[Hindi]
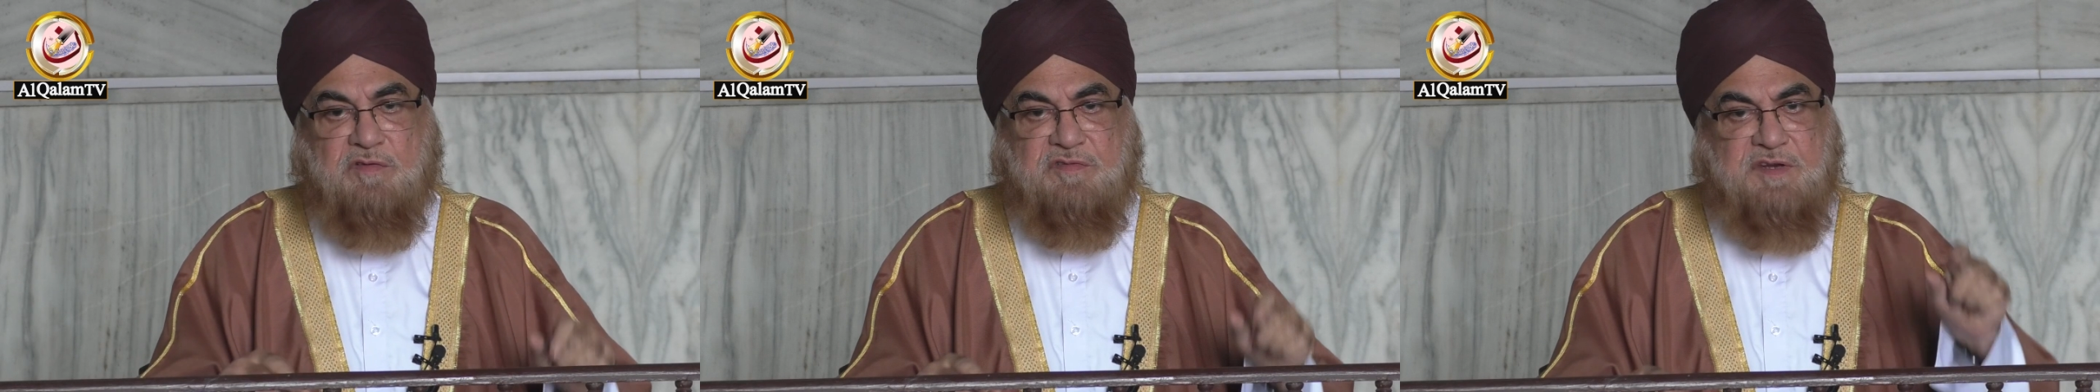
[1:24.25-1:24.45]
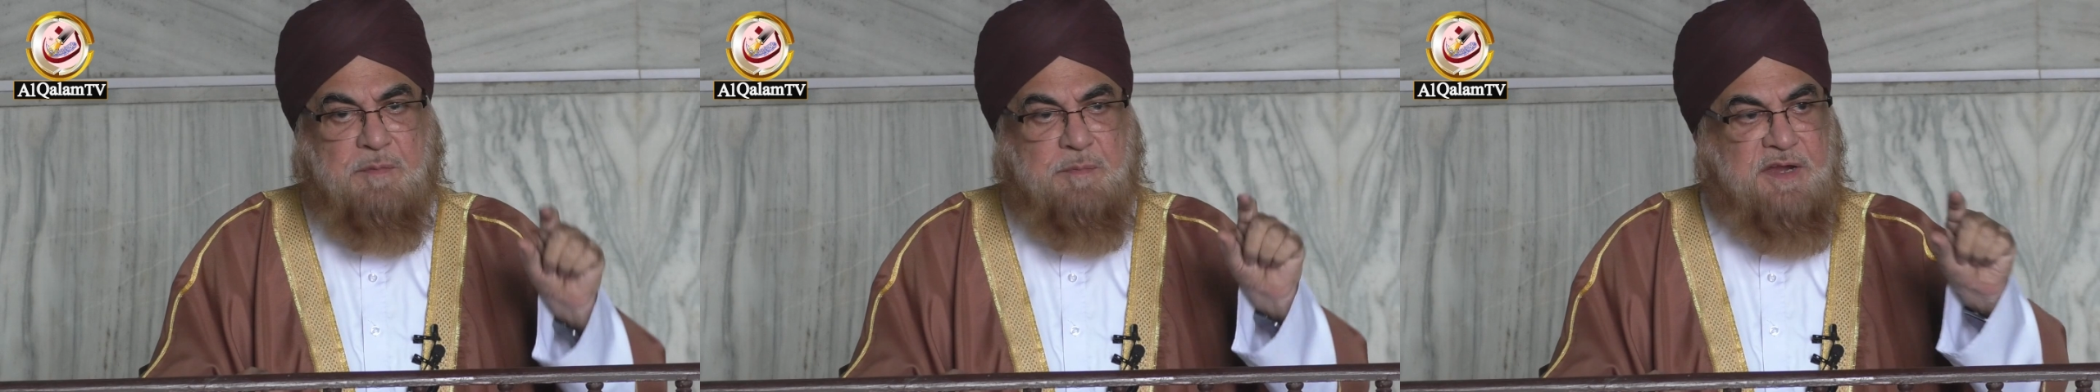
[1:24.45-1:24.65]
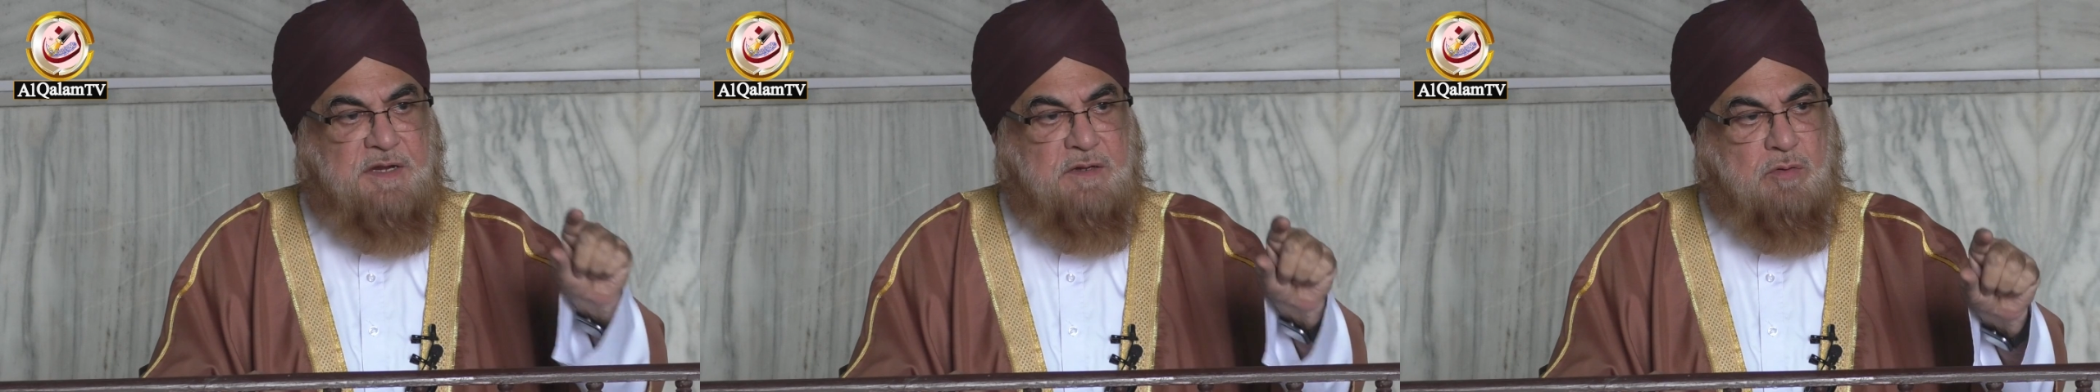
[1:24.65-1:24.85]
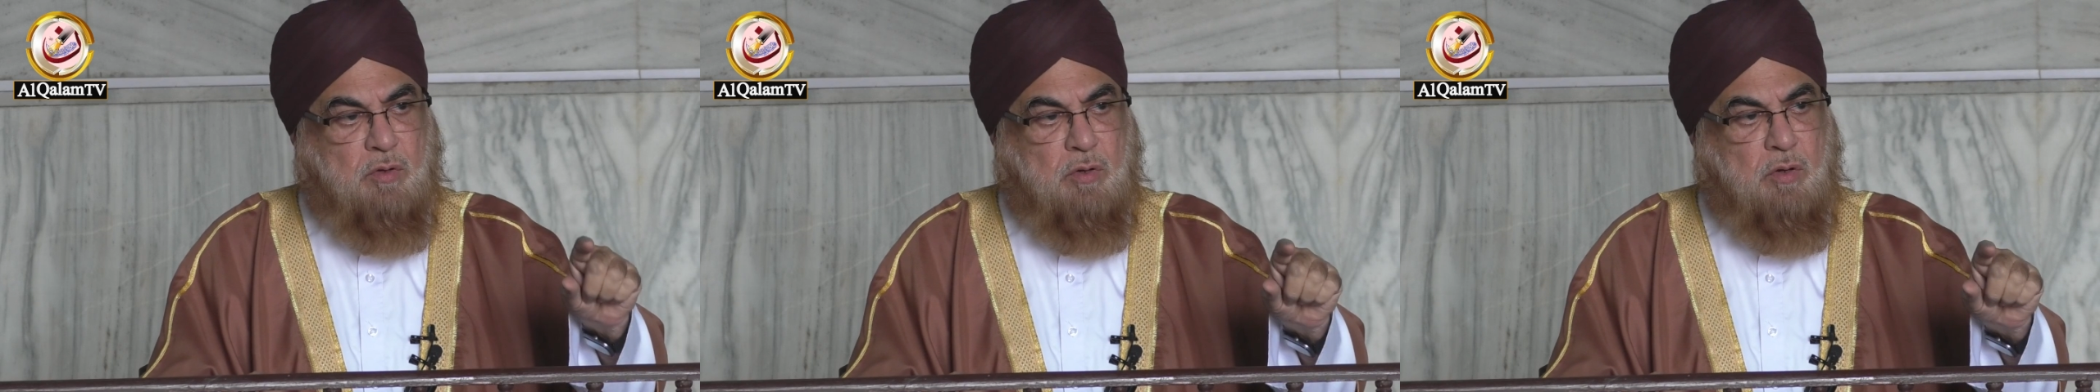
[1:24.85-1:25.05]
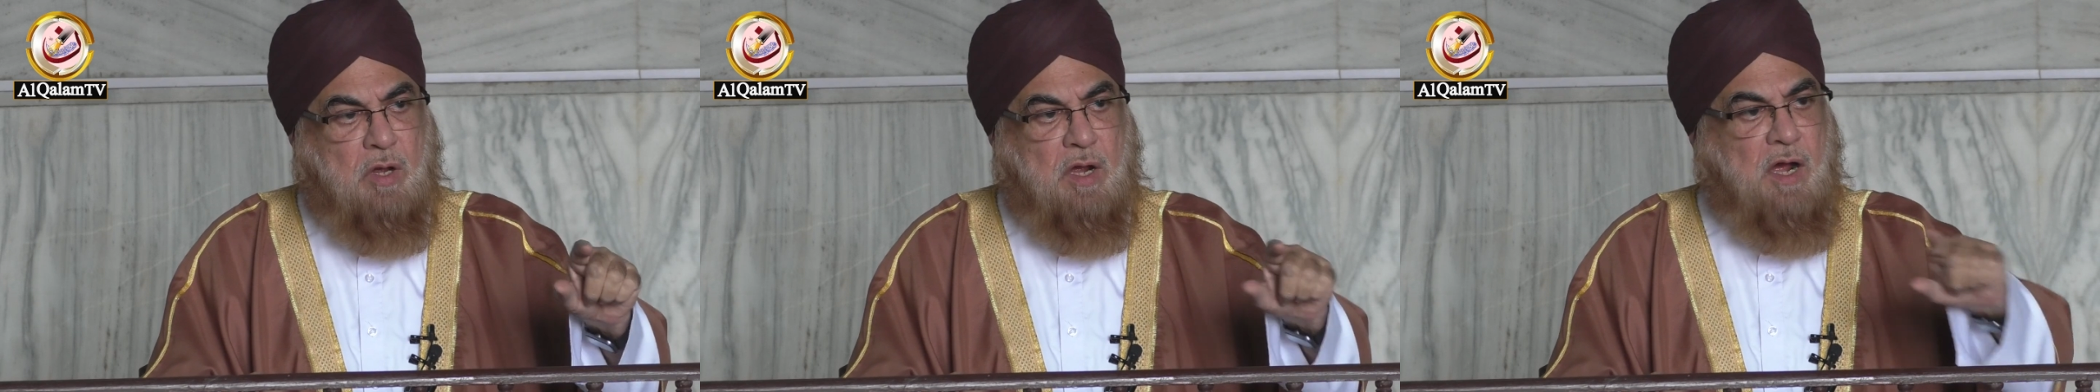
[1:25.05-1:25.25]
उस डिबेट
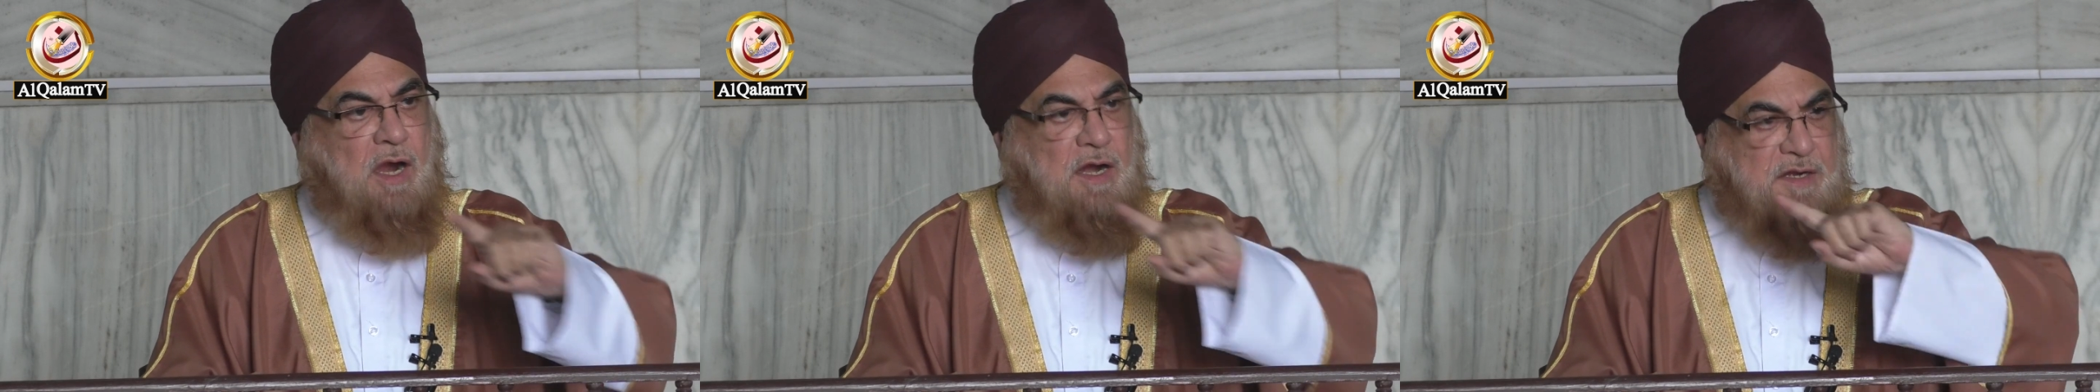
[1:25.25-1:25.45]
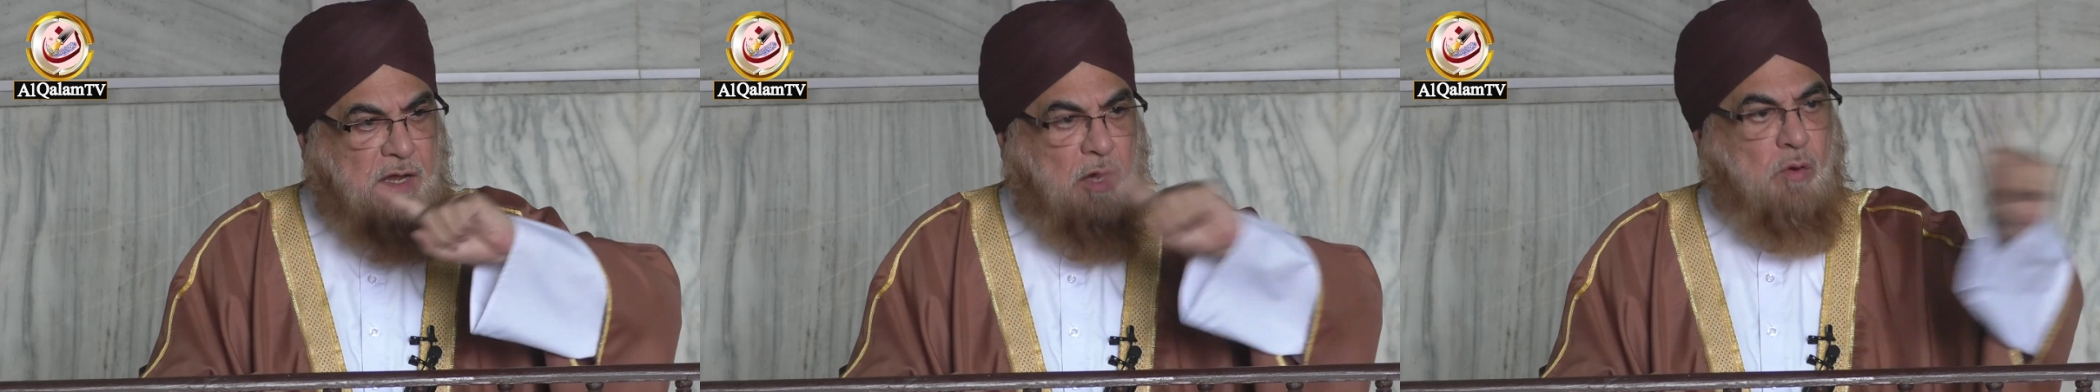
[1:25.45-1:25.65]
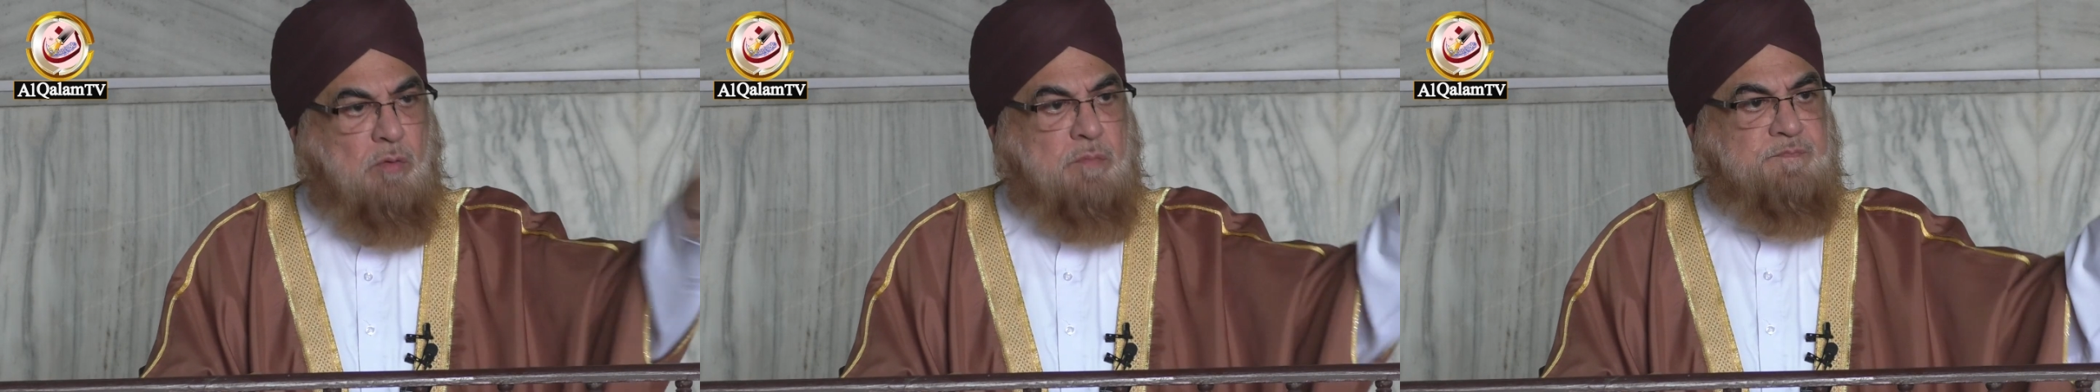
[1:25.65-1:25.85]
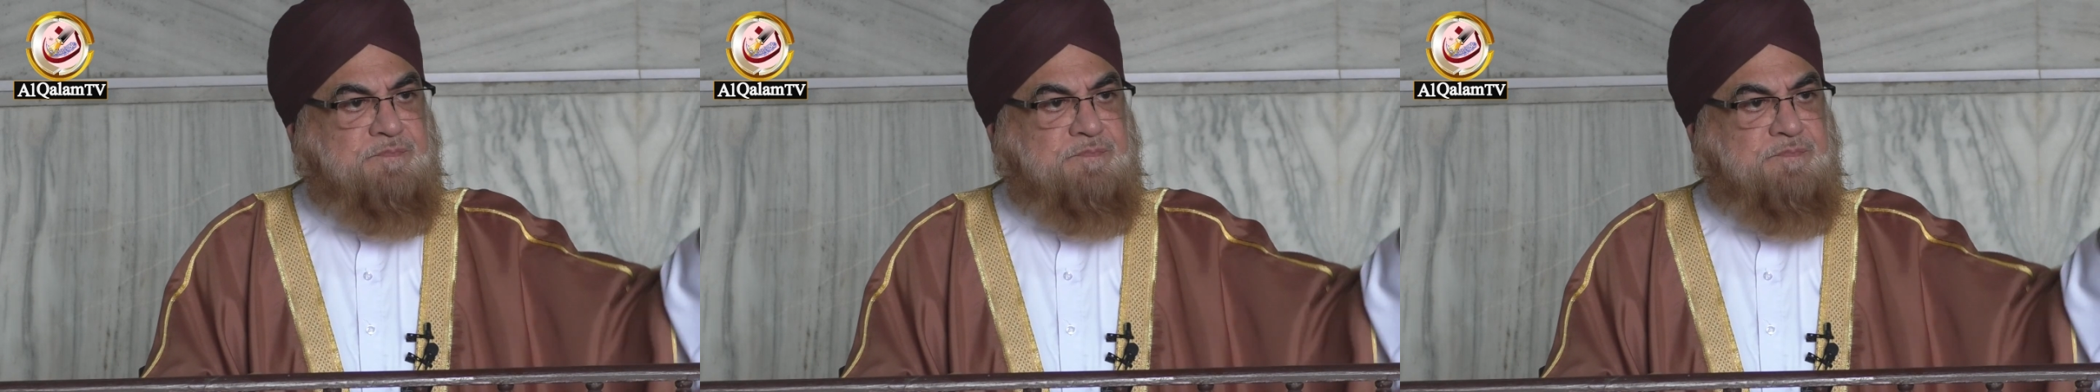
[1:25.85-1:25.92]
को हटाओ